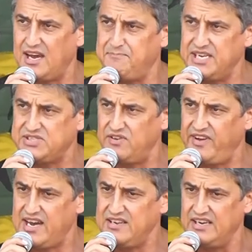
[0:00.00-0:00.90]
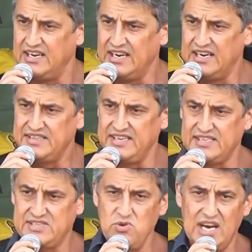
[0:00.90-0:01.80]
therapiert zu werden.
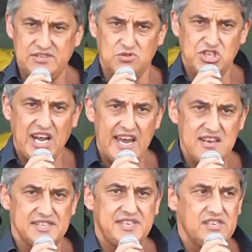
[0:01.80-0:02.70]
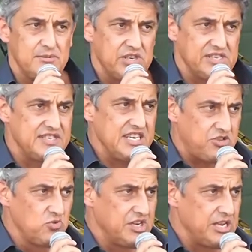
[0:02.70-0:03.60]
Die Zulassungen steigen. Es sind übrigens
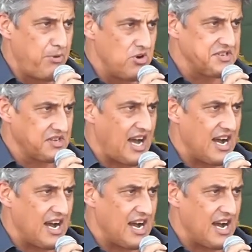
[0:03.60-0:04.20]
nicht nur die bösen